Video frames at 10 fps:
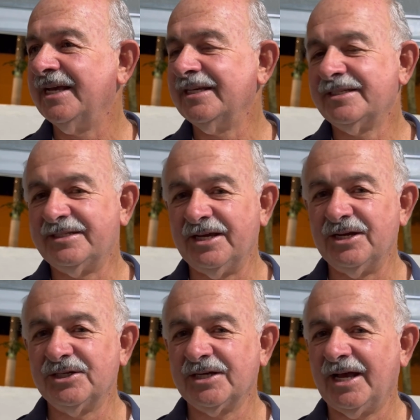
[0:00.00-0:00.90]

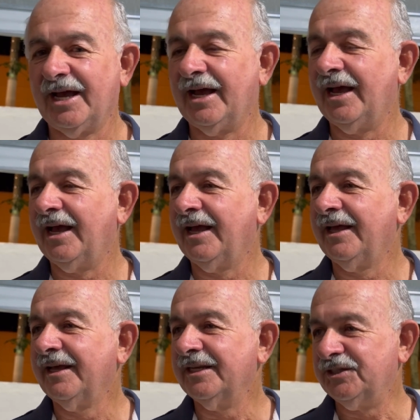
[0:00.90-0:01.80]
seja
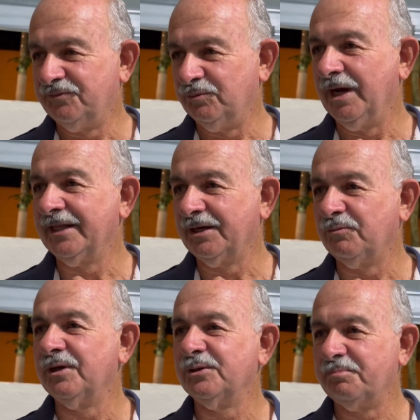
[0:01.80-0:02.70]
divulgada
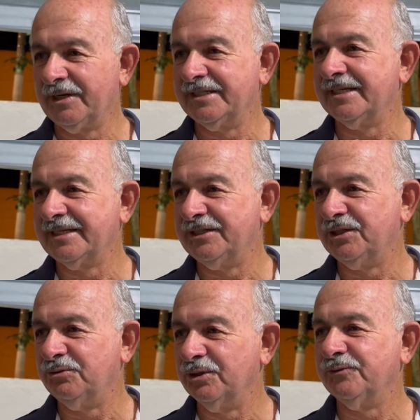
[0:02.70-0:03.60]
com a presença de
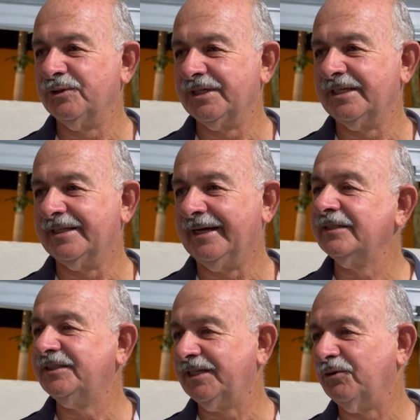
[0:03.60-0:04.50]
todos vocês lá.
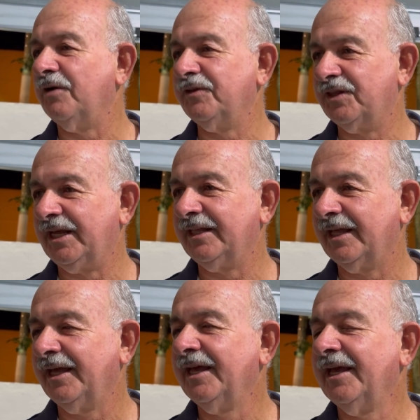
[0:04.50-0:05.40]
Às
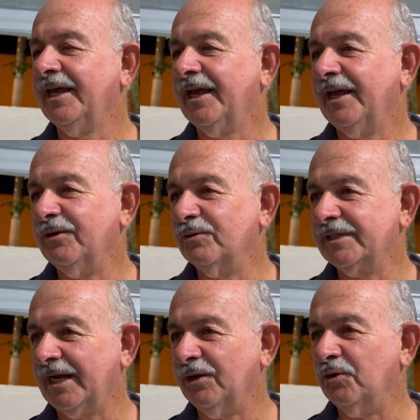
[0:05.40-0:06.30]
19h30 no
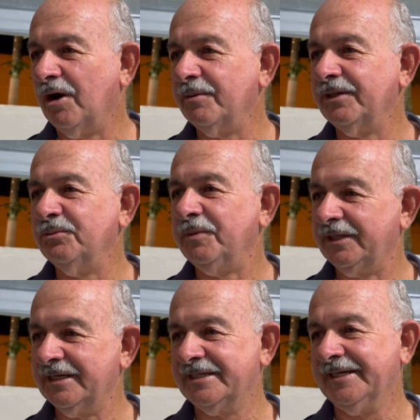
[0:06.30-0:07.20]
Salão Nobre do
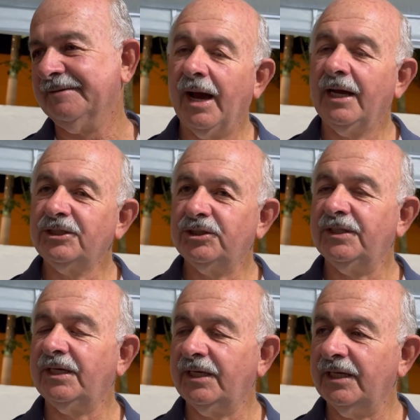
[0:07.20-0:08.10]
PTC. Parte
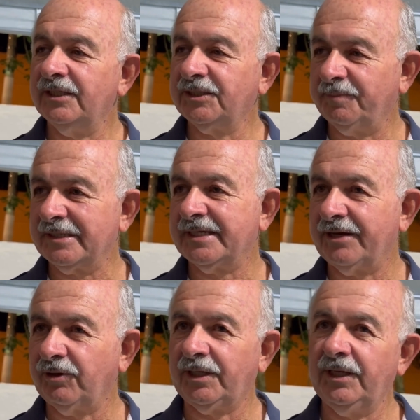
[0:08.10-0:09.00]
daqueles que
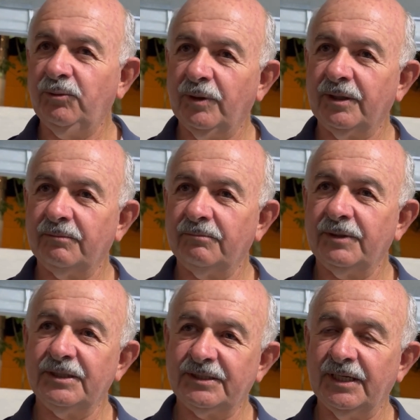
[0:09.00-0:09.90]
passaram aqui no ano,
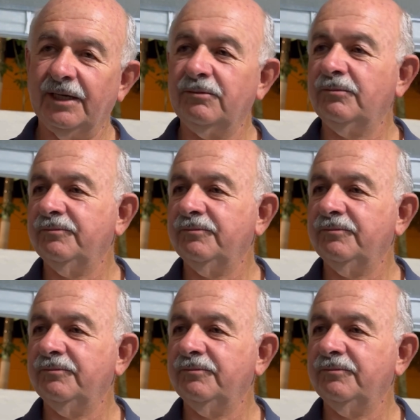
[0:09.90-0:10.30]
nesse ano